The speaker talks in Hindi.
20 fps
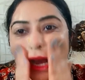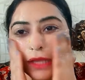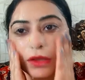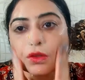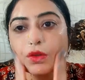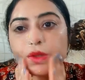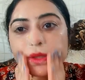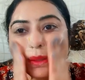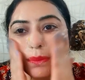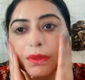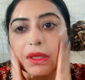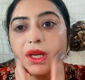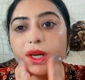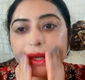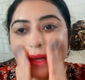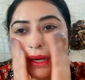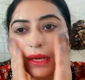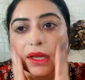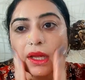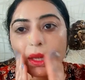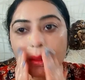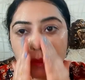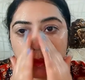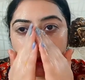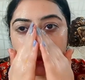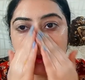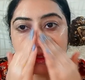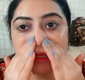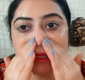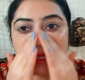हाथों से भी कर लेंगे
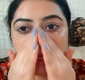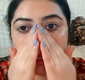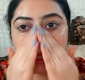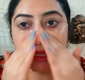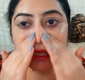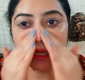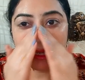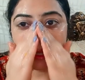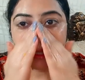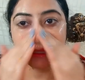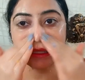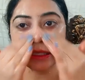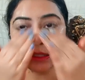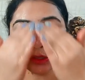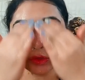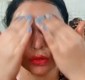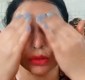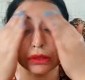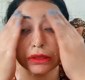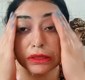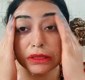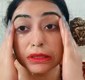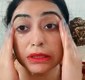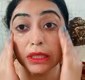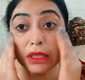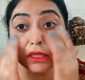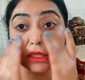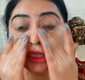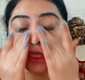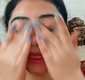बिकॉज जो
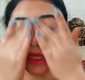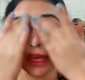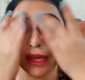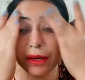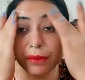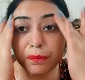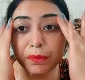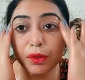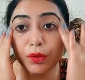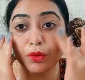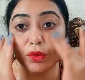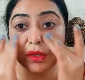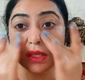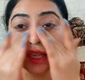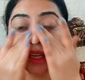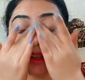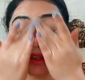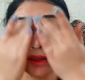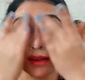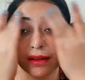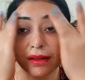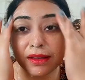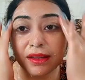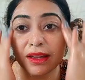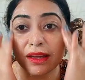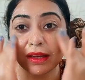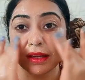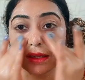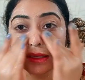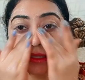टच थेरेपी होती है ना
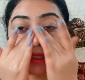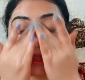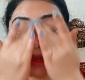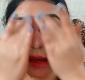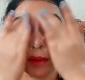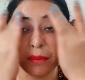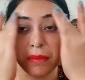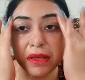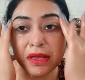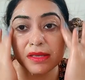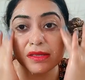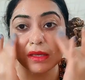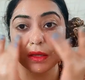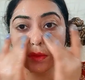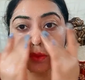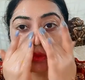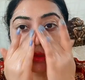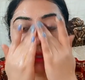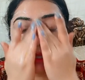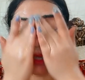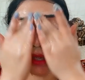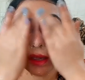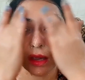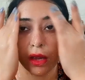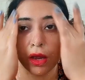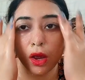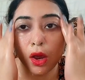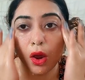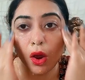ये अमेजिंग होती है